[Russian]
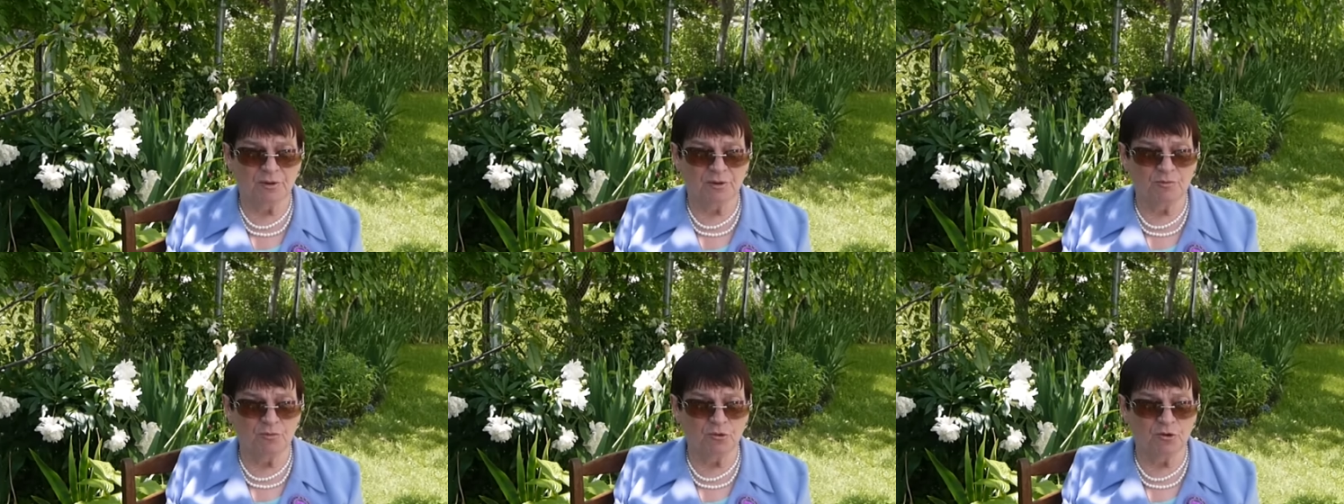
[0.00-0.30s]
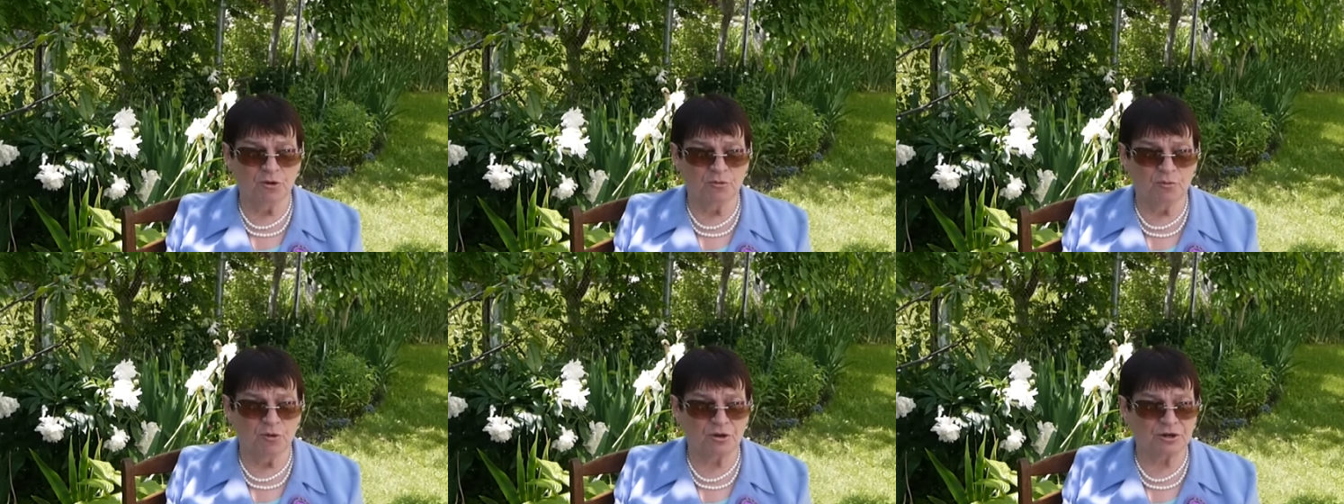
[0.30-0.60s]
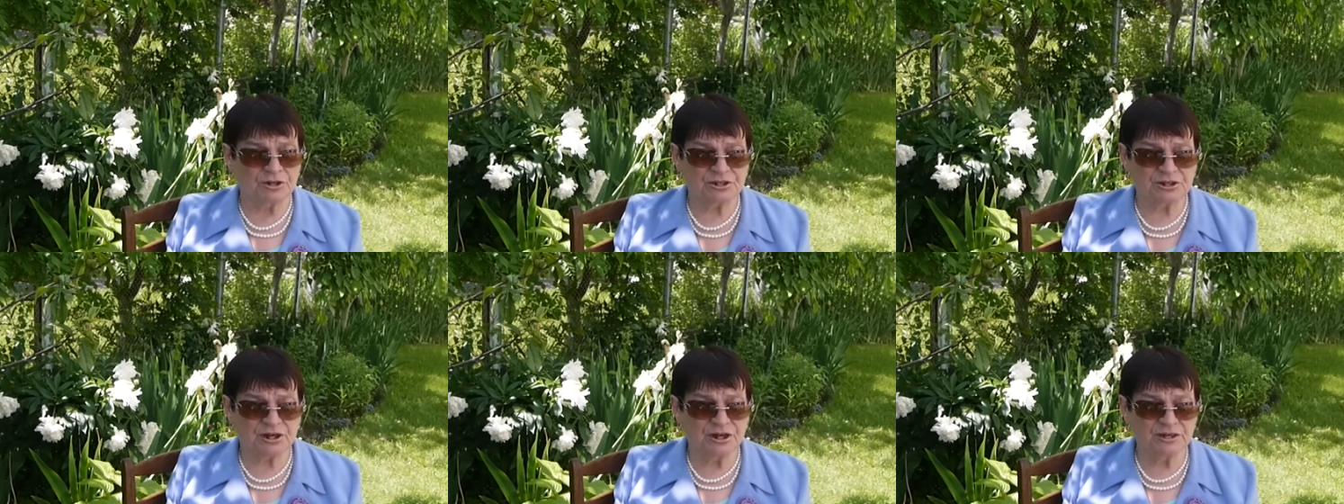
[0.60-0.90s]
по-моему,
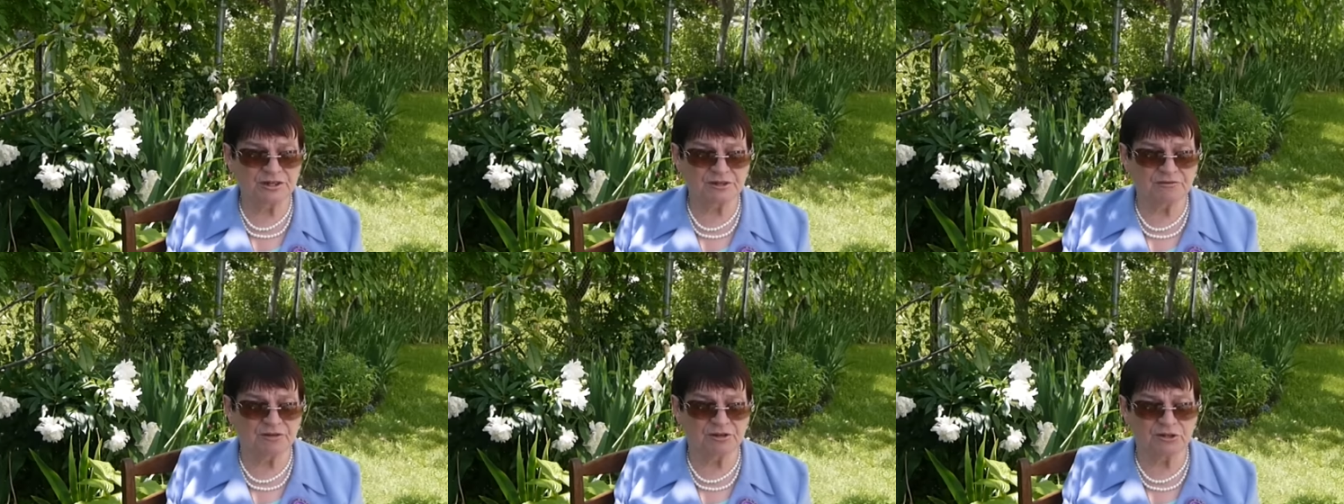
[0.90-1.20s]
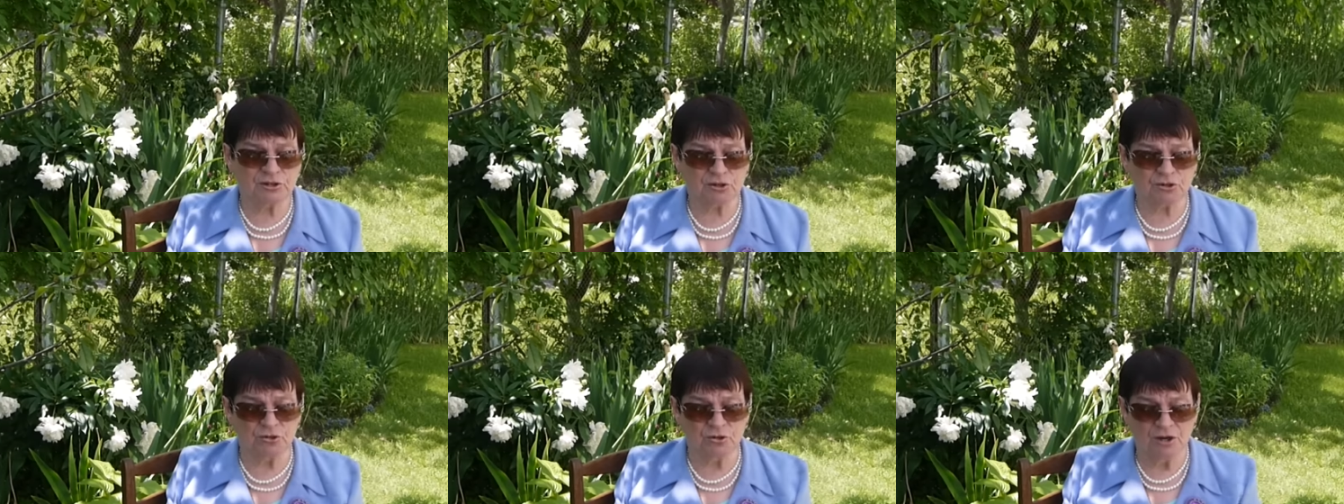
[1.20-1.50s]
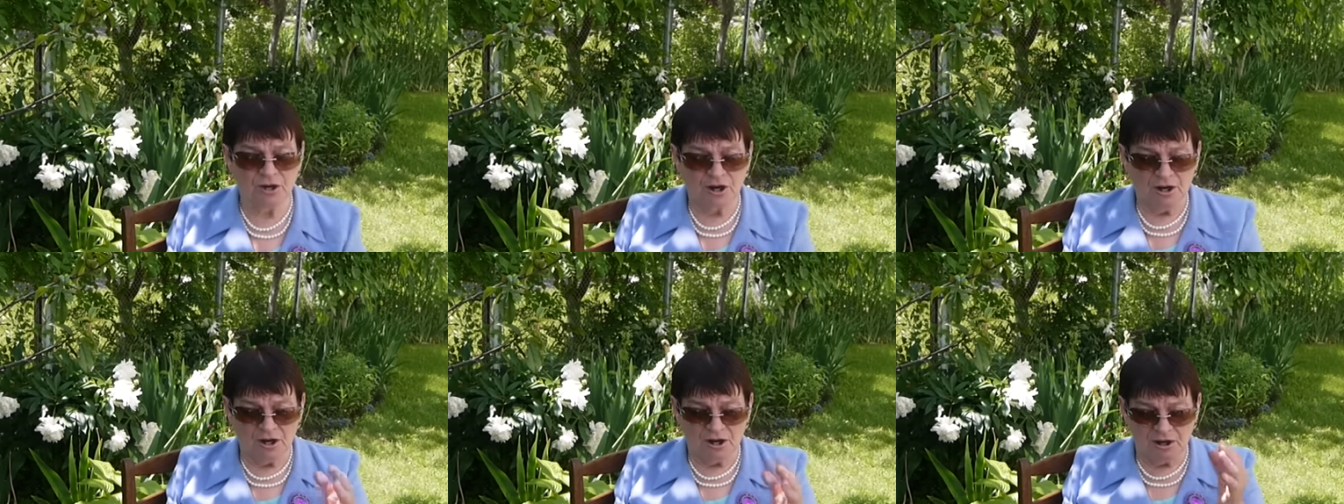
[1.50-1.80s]
рассказывал,
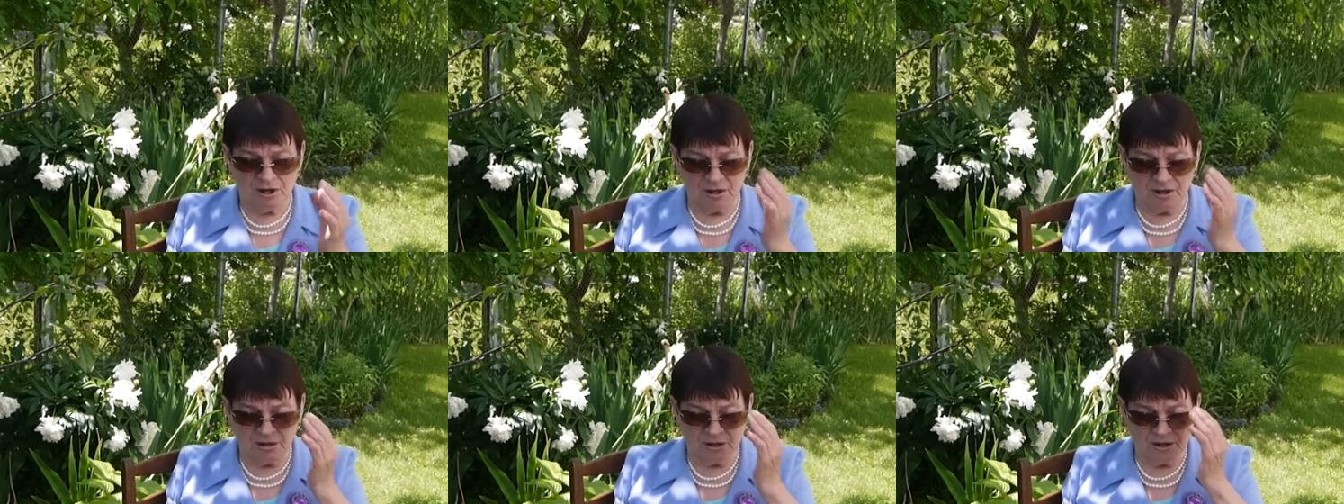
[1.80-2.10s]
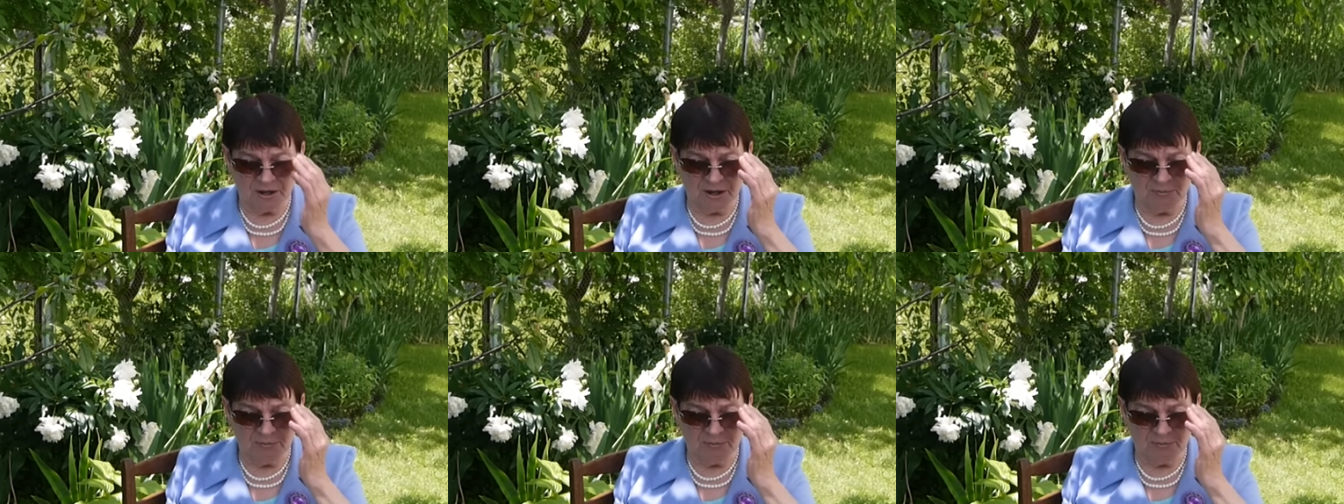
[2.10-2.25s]
что э,